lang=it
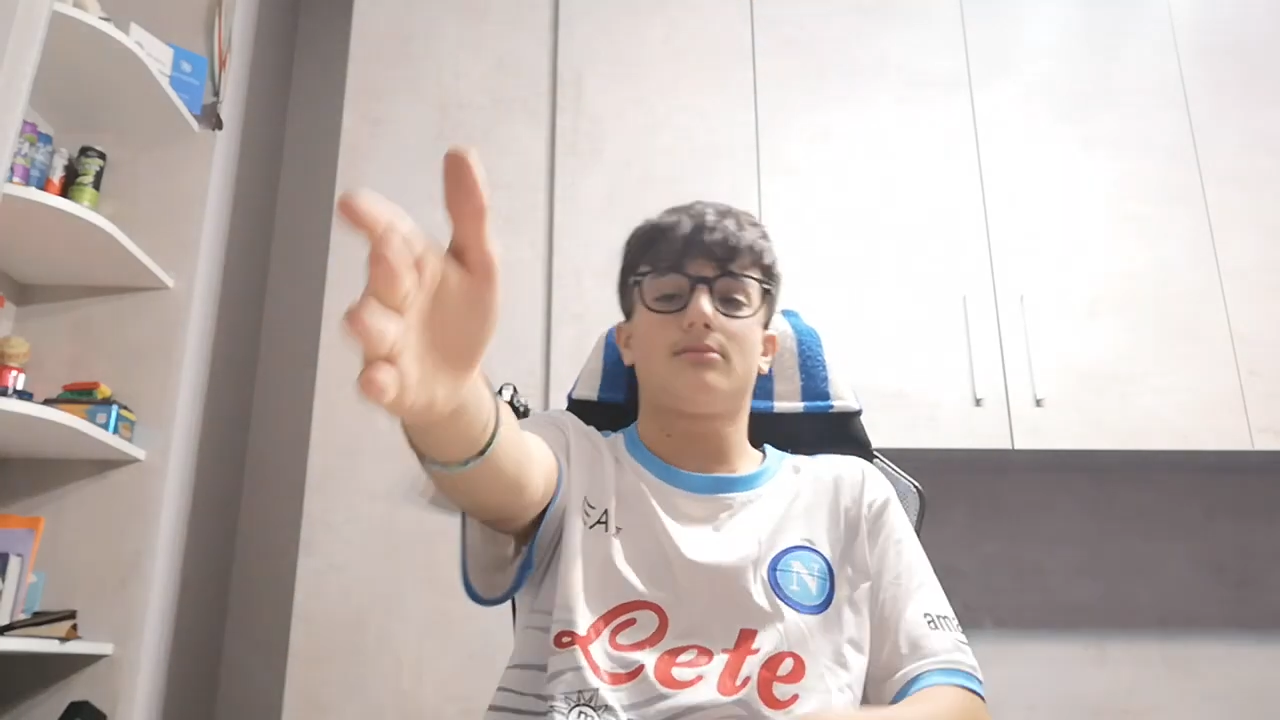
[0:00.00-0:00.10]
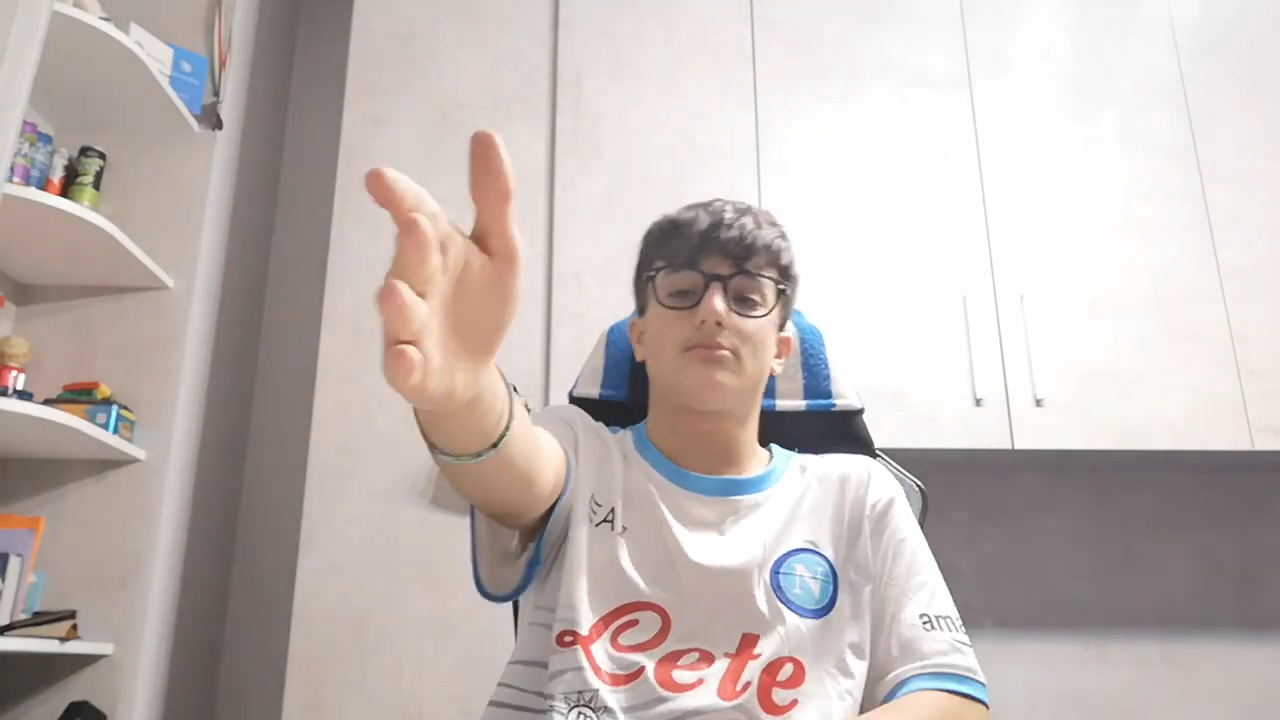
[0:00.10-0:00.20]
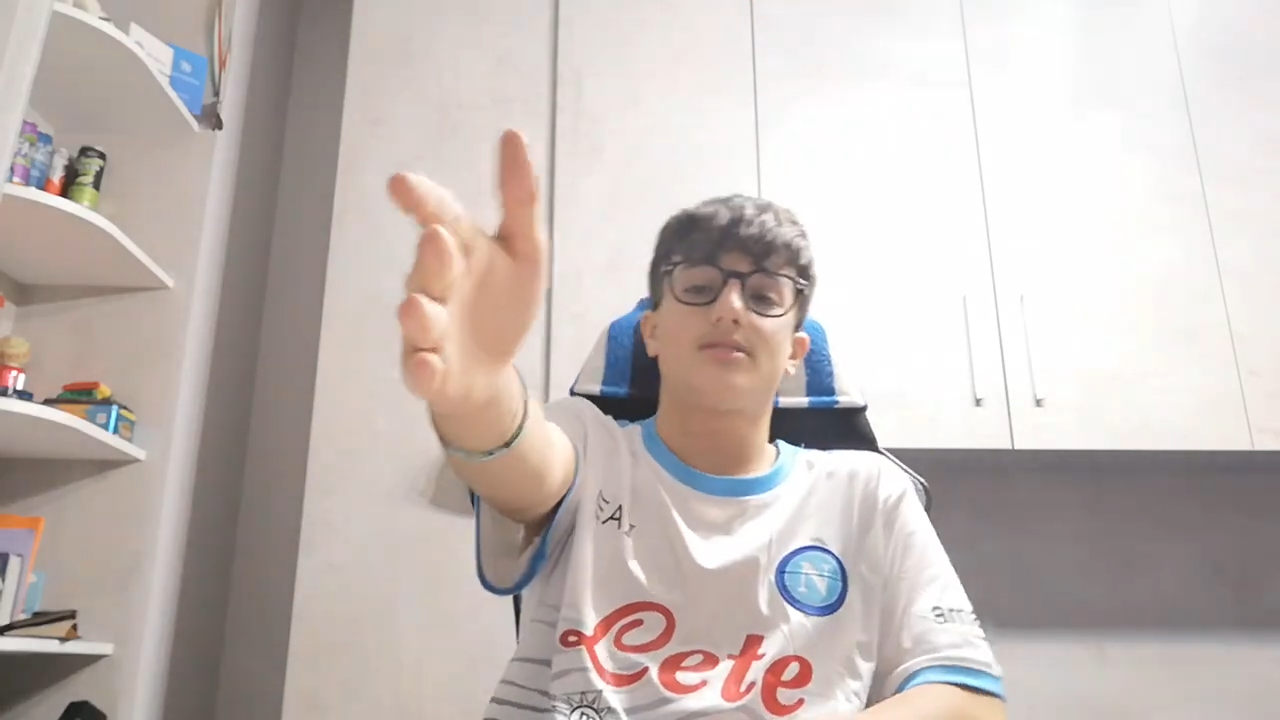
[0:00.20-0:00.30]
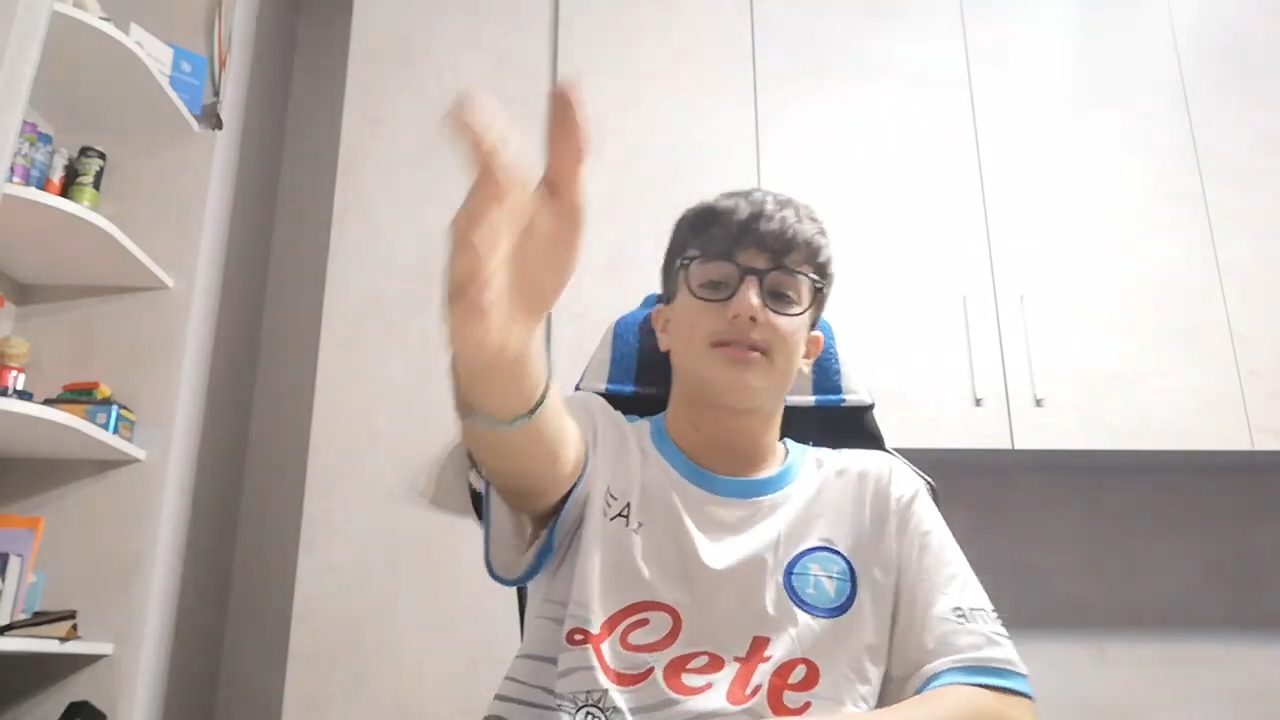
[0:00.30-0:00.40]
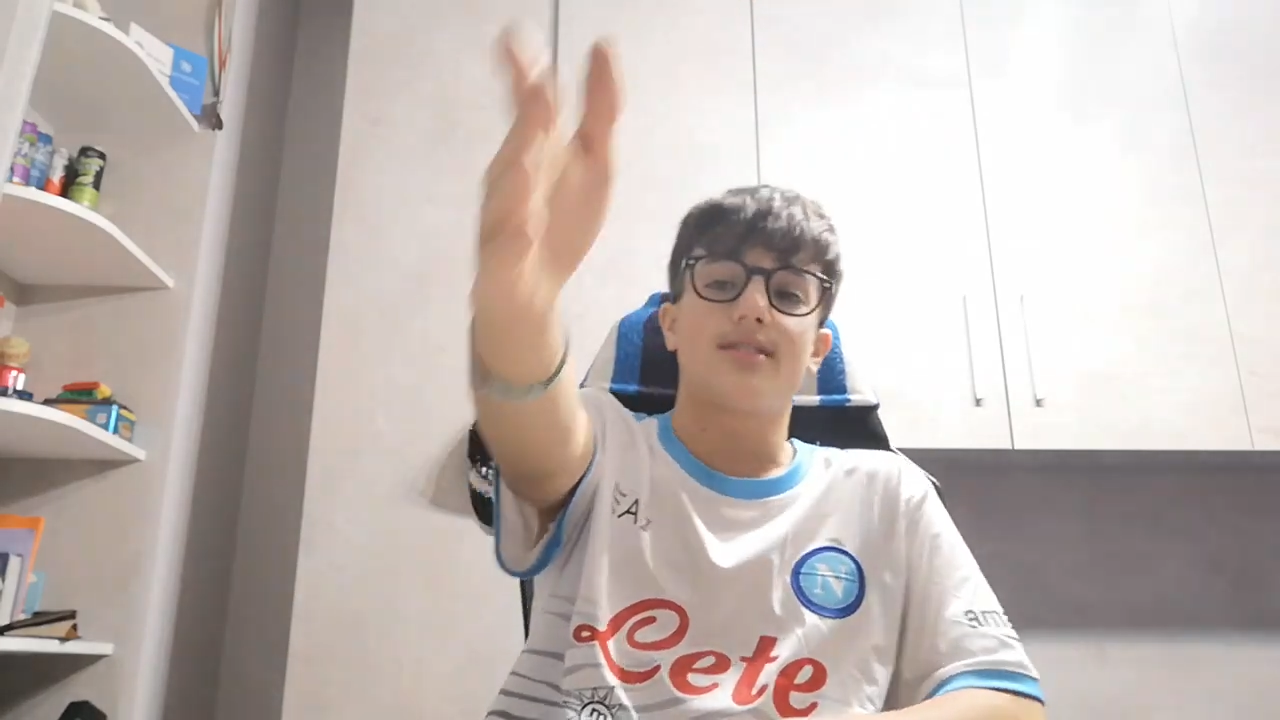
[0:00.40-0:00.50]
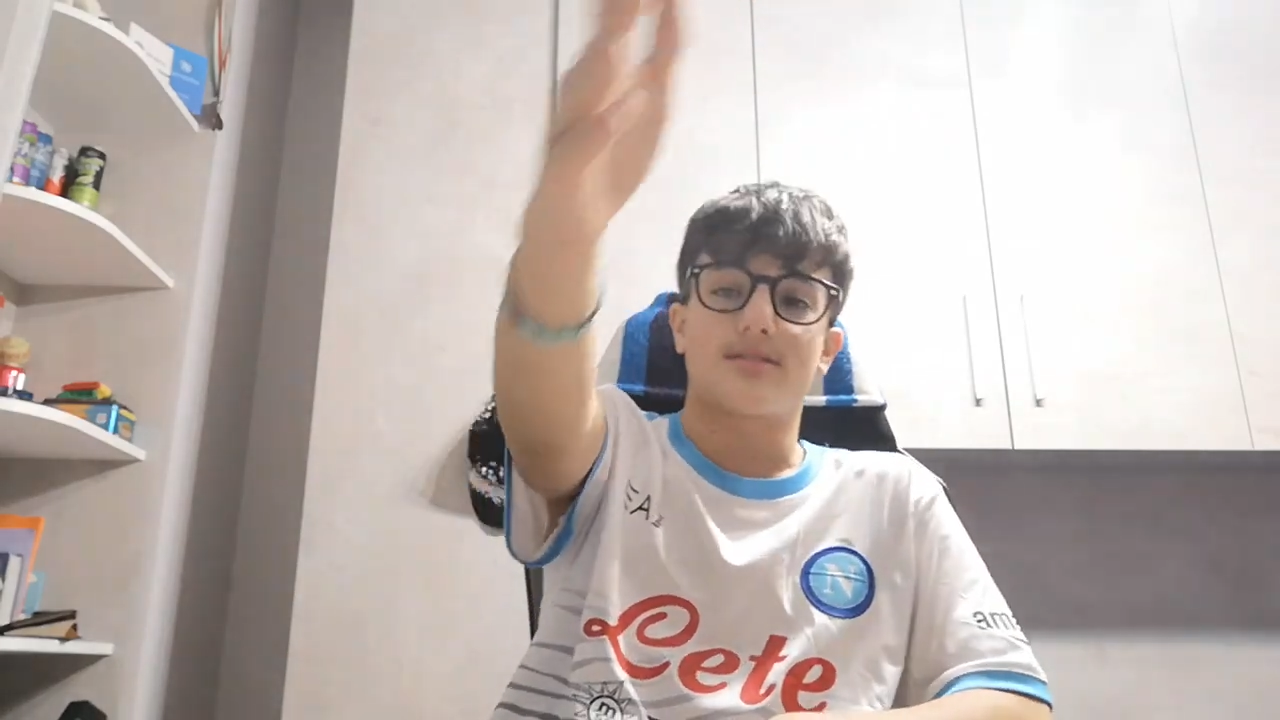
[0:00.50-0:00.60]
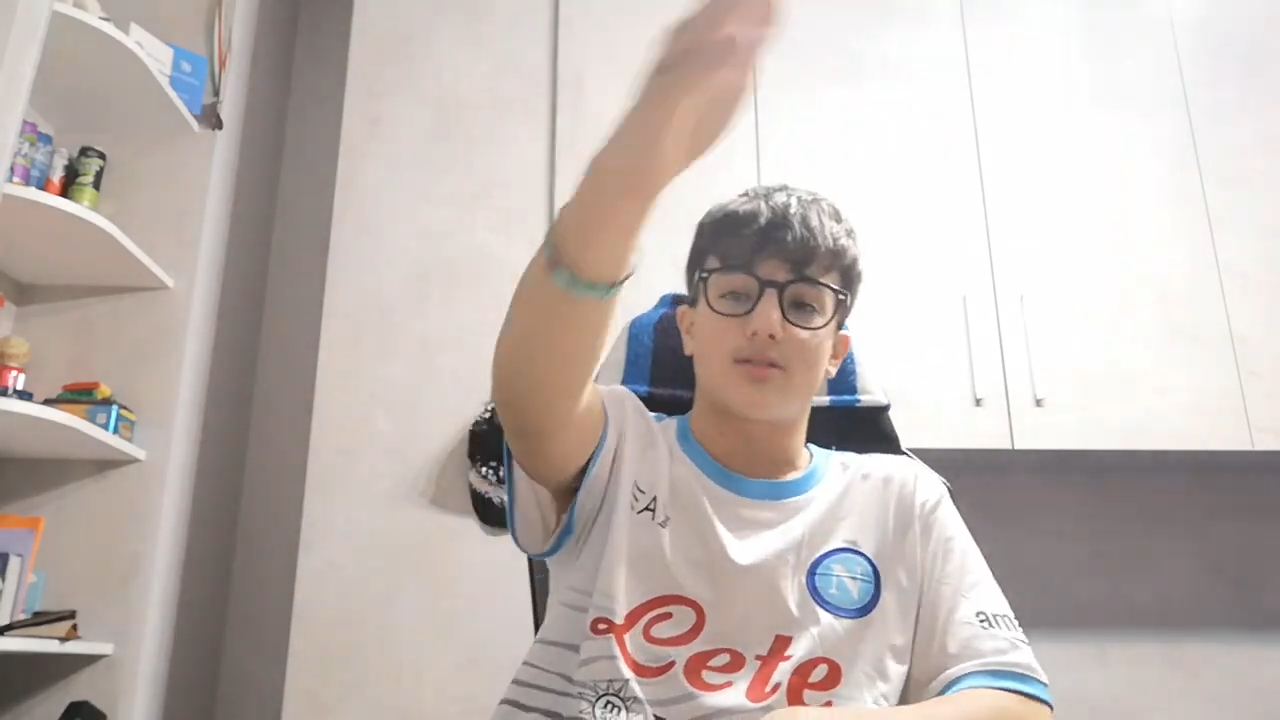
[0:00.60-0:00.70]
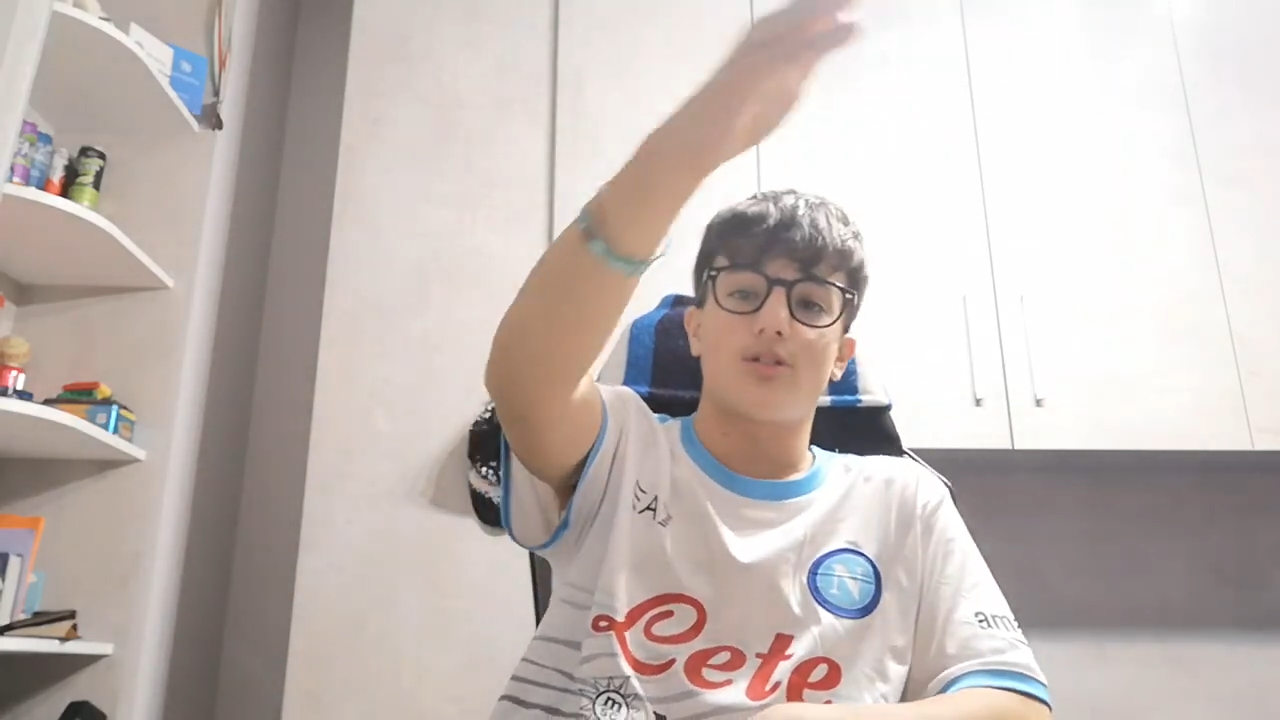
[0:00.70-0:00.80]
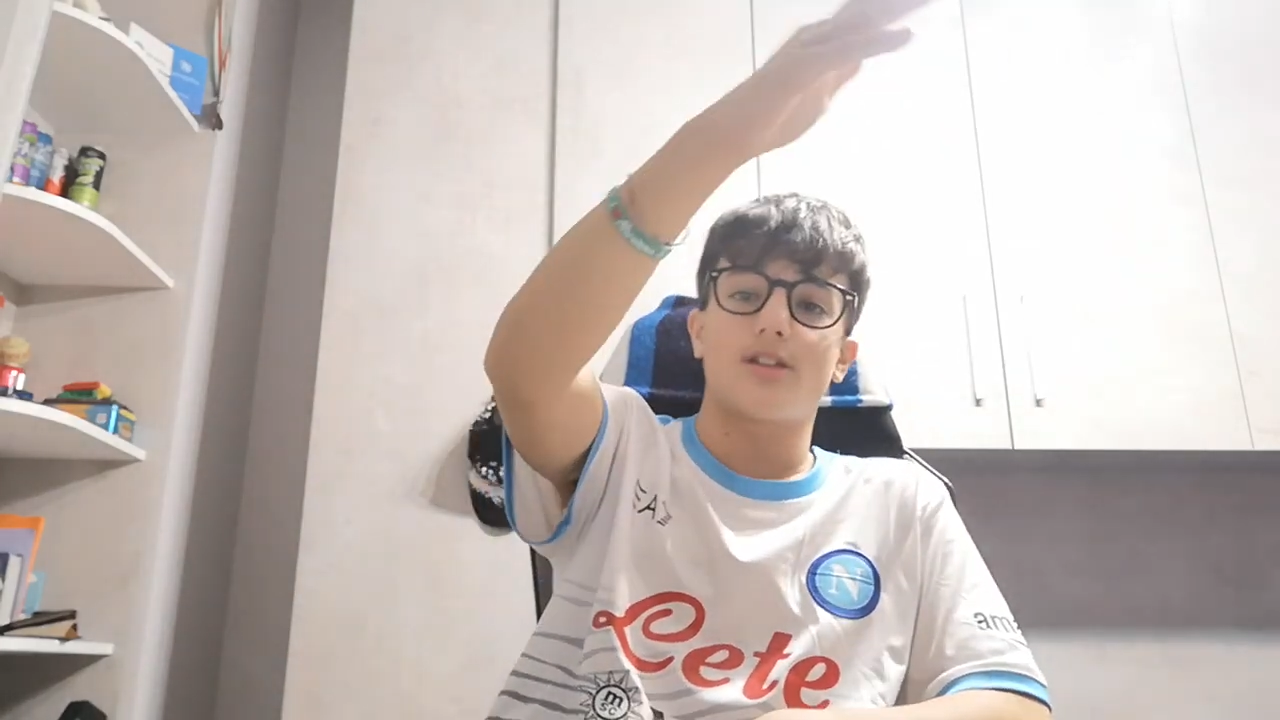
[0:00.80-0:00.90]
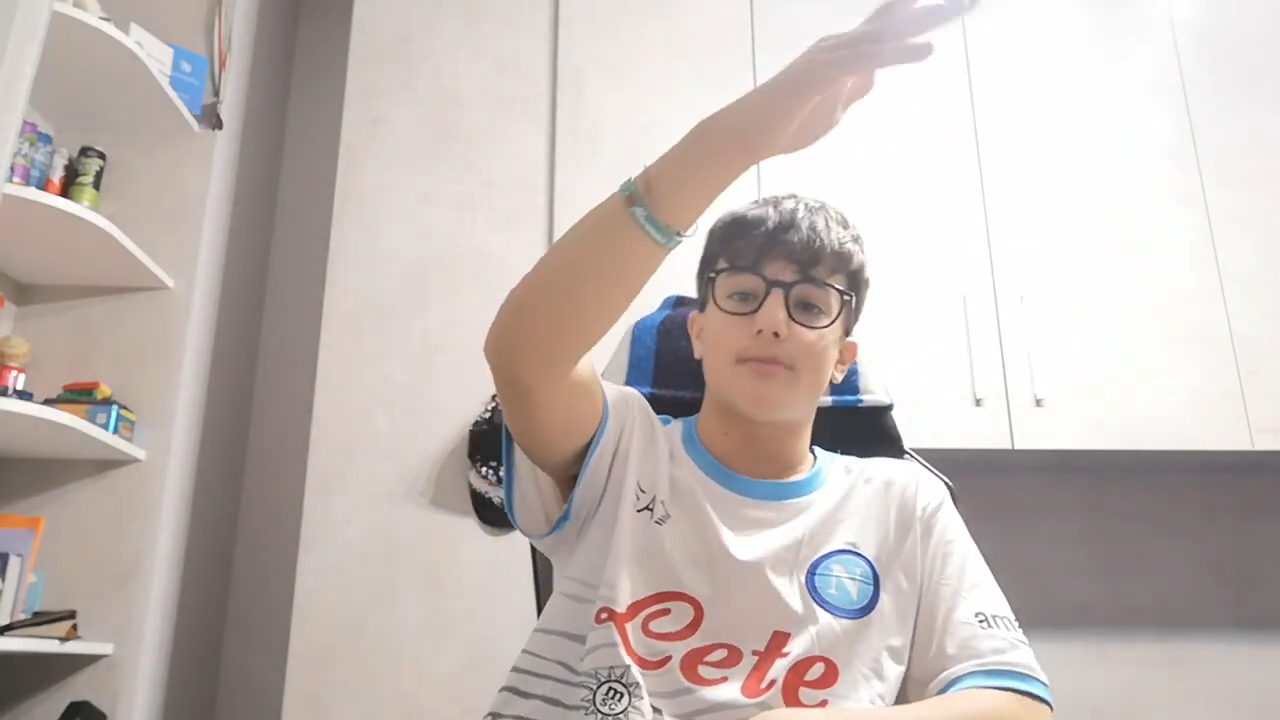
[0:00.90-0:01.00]

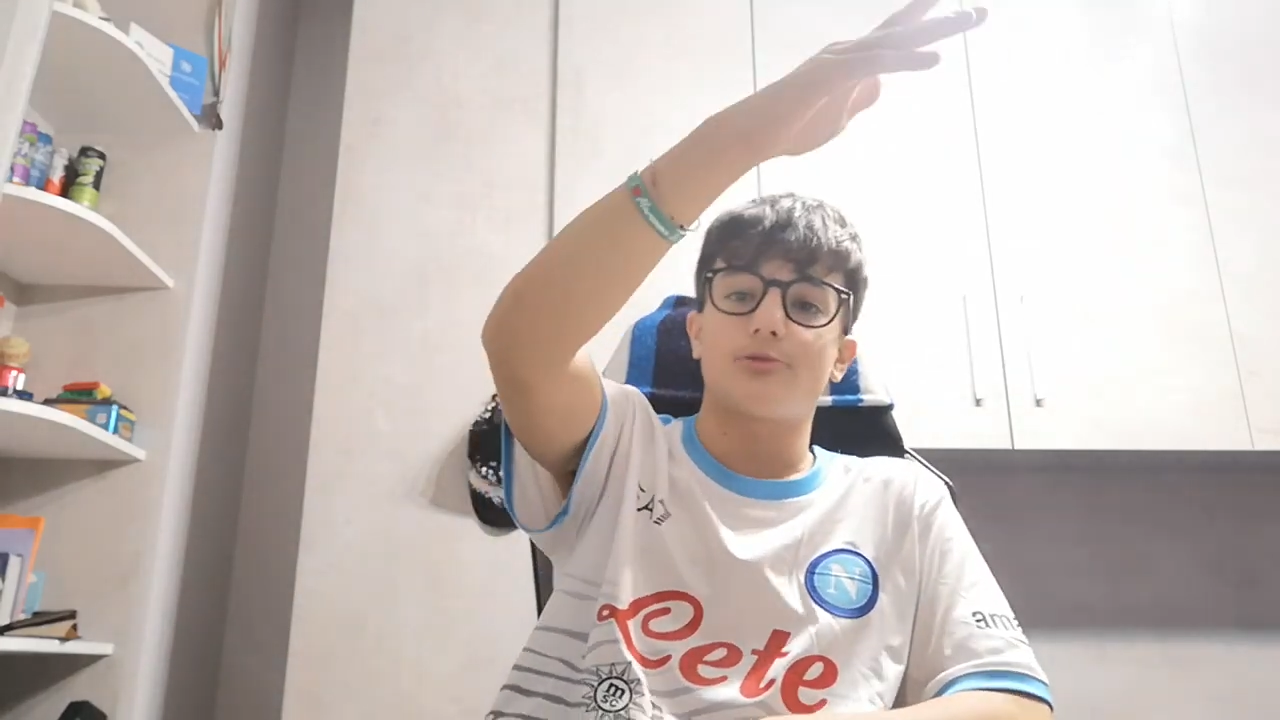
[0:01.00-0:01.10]
secondo tempi